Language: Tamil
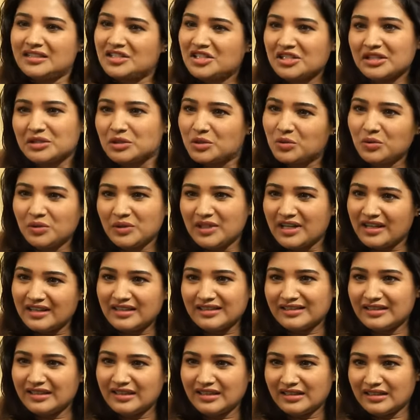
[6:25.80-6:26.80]
இல்லை
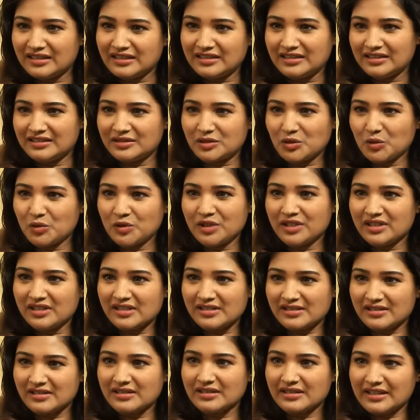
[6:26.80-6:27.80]
சித்துனால தான் அந்த டூ
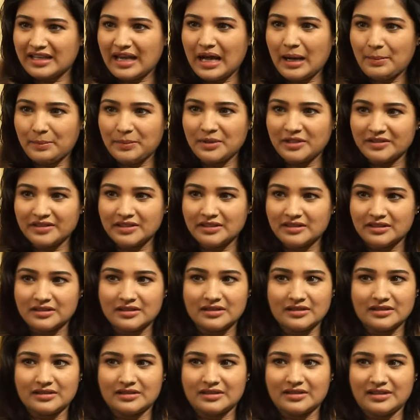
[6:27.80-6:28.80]
இயர்ஸ் கேப்னு
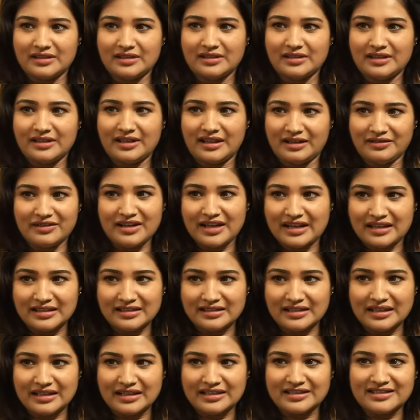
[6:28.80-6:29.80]
வந்து
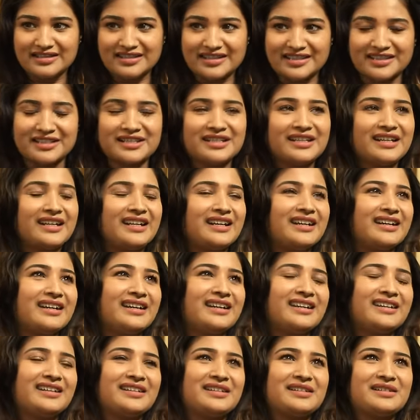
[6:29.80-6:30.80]
அவளால் தான் ஆச்சு
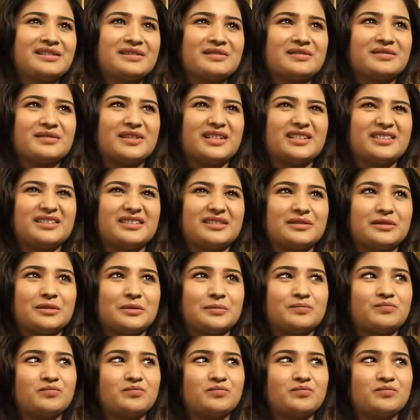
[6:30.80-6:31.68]
அது